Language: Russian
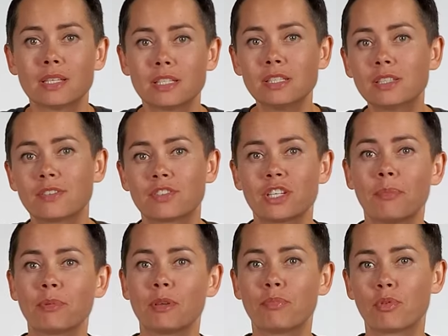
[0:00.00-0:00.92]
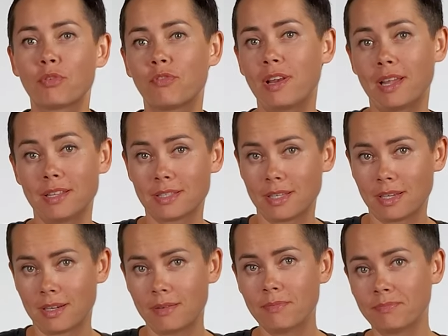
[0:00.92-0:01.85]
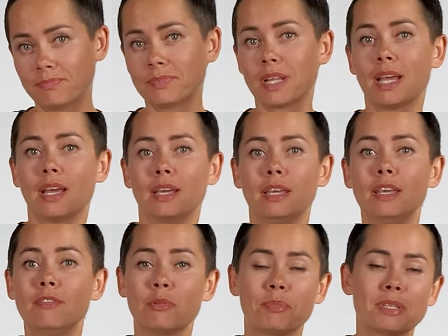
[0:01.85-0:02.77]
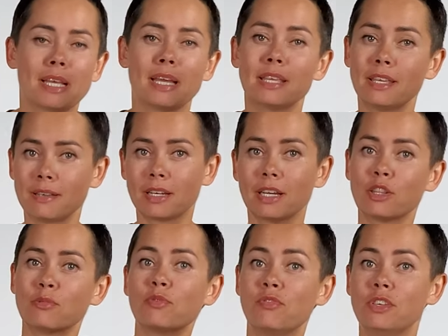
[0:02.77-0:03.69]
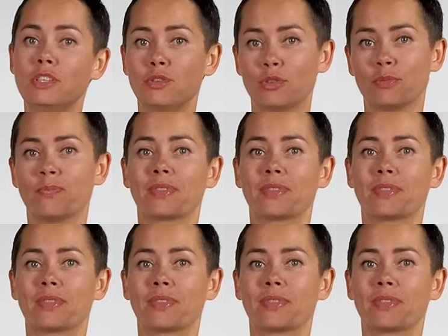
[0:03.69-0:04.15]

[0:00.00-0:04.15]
Ссылка в шапке профиля Instagram и в описании к этому видео.